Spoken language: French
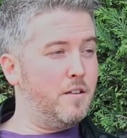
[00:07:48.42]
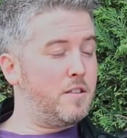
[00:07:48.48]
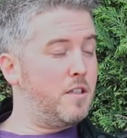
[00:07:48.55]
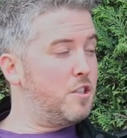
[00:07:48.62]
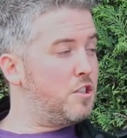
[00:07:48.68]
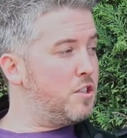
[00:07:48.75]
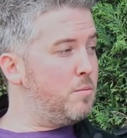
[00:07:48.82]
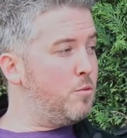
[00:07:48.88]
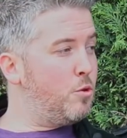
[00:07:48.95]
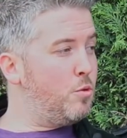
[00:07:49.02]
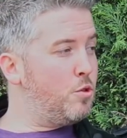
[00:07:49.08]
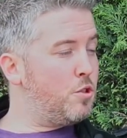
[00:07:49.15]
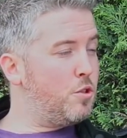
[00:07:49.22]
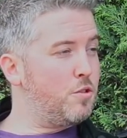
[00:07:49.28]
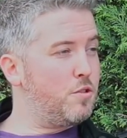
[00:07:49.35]
a changé beaucoup
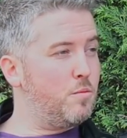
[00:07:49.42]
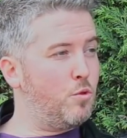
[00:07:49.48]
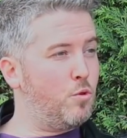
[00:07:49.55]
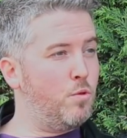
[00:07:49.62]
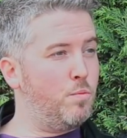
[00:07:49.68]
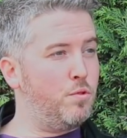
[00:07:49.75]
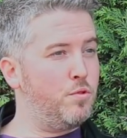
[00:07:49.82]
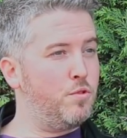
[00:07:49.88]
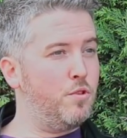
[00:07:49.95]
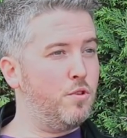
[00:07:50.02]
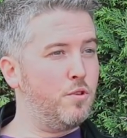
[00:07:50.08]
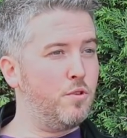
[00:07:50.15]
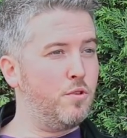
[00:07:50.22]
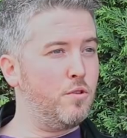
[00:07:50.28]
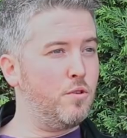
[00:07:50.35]
de choses, beaucoup plus
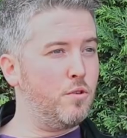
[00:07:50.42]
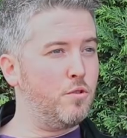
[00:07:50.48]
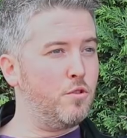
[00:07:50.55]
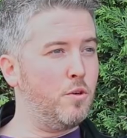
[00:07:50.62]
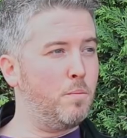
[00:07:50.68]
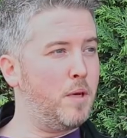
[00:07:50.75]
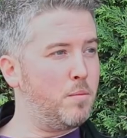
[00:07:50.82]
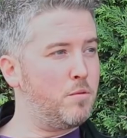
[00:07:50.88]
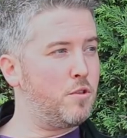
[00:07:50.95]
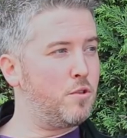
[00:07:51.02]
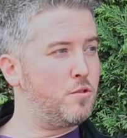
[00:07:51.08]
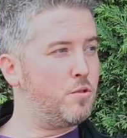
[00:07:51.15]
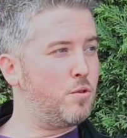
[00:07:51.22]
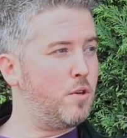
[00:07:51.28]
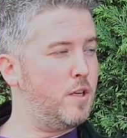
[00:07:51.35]
de, peps
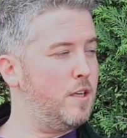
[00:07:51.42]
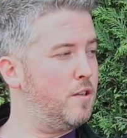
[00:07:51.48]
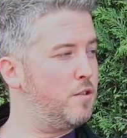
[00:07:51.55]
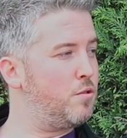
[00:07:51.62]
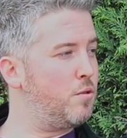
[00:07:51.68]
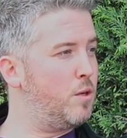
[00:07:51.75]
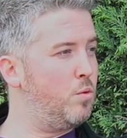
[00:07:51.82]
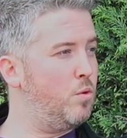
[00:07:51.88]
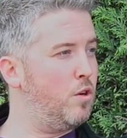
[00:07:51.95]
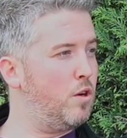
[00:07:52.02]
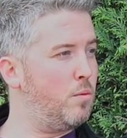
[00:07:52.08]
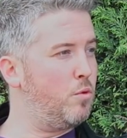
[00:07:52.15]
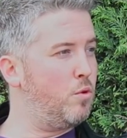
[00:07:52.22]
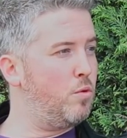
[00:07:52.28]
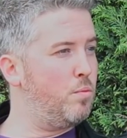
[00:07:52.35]
sur les, sur les
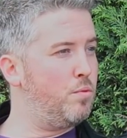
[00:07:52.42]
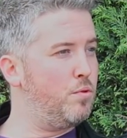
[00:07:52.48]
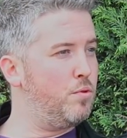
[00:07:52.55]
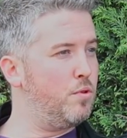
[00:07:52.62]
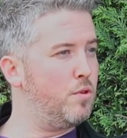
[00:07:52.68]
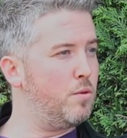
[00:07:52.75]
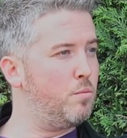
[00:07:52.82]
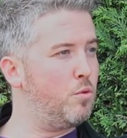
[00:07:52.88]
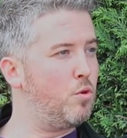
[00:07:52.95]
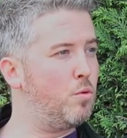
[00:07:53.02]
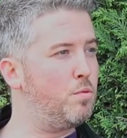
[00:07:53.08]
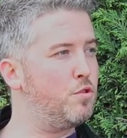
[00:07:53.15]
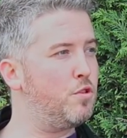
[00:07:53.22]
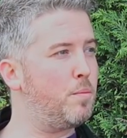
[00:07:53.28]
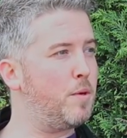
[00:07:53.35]
couleurs, beaucoup plus, beaucoup
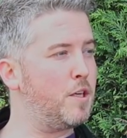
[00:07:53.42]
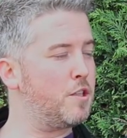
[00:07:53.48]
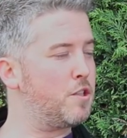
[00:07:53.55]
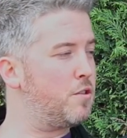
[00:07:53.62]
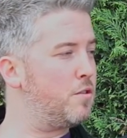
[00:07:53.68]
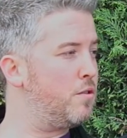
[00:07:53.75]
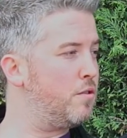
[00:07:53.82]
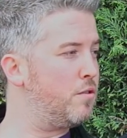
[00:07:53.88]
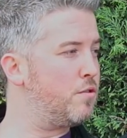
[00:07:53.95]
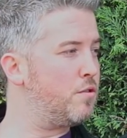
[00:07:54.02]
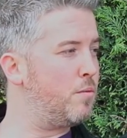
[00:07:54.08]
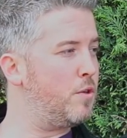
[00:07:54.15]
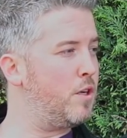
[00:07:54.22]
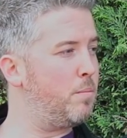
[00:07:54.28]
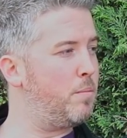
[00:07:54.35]
plus de panache que
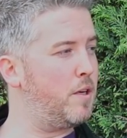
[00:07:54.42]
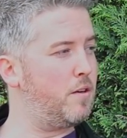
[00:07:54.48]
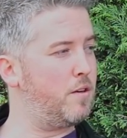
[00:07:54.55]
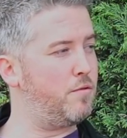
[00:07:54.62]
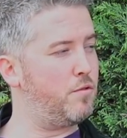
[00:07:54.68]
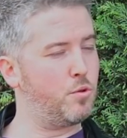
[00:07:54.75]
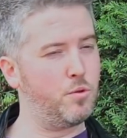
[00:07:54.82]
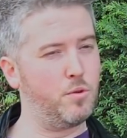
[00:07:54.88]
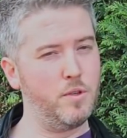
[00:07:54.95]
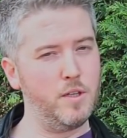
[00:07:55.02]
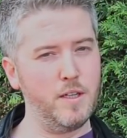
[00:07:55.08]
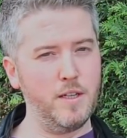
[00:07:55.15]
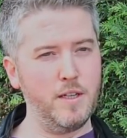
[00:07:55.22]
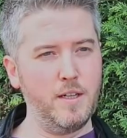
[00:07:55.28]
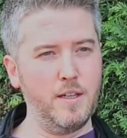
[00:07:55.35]
sur mon appareil photo.
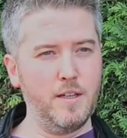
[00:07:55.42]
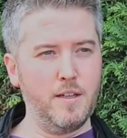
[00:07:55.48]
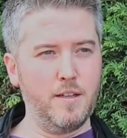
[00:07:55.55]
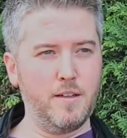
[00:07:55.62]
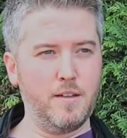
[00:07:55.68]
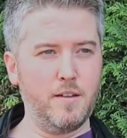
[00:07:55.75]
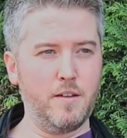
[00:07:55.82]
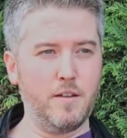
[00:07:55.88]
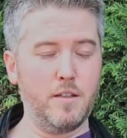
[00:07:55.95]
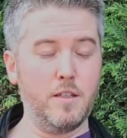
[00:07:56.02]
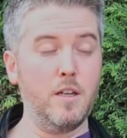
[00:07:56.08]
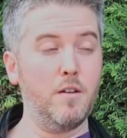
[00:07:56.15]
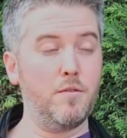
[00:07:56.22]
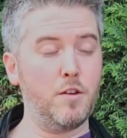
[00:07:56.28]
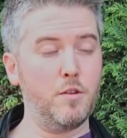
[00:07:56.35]
Euh,
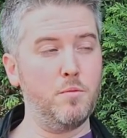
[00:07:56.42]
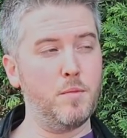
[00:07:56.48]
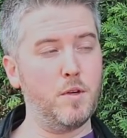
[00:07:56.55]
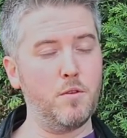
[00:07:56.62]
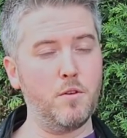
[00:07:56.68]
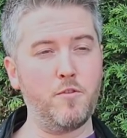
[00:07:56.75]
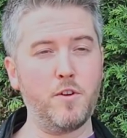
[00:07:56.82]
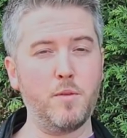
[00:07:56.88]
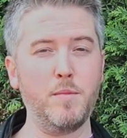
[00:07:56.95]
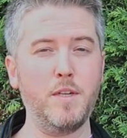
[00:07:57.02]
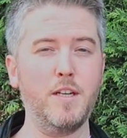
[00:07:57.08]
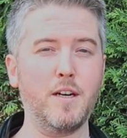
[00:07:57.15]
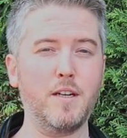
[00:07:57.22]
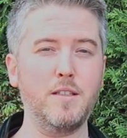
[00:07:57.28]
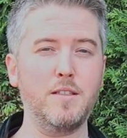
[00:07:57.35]
il a fallu me
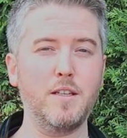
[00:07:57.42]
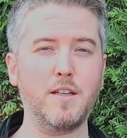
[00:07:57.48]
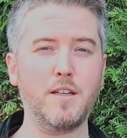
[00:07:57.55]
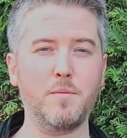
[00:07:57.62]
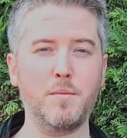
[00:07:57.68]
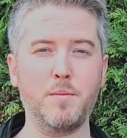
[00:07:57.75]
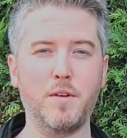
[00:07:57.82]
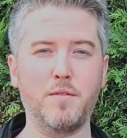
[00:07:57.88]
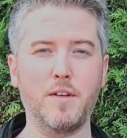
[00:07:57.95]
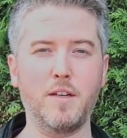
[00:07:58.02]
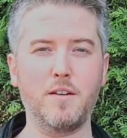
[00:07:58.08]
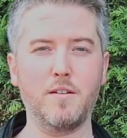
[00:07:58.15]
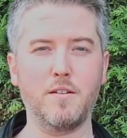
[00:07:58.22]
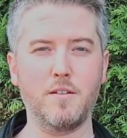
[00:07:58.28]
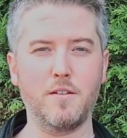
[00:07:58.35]
familiariser quand même
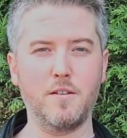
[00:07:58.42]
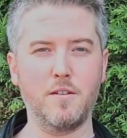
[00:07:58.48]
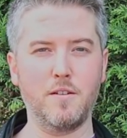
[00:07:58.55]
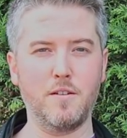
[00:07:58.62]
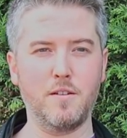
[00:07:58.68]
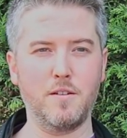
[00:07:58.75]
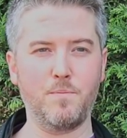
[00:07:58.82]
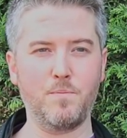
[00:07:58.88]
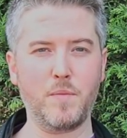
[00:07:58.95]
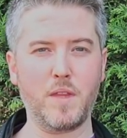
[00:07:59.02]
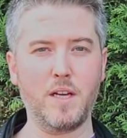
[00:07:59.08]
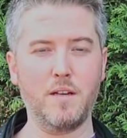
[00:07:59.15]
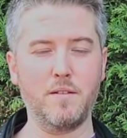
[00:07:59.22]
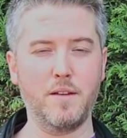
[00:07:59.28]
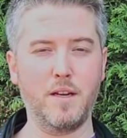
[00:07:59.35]
avec, euh,
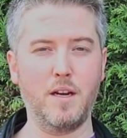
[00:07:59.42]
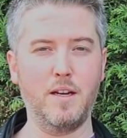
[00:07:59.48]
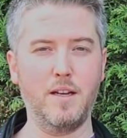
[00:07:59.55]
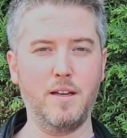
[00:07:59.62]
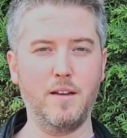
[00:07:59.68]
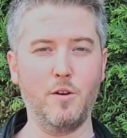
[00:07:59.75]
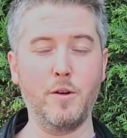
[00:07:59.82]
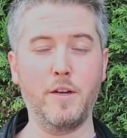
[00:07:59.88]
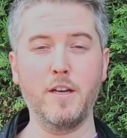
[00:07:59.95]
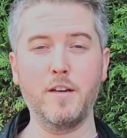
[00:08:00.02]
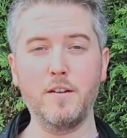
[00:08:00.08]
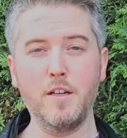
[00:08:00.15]
avec le gain,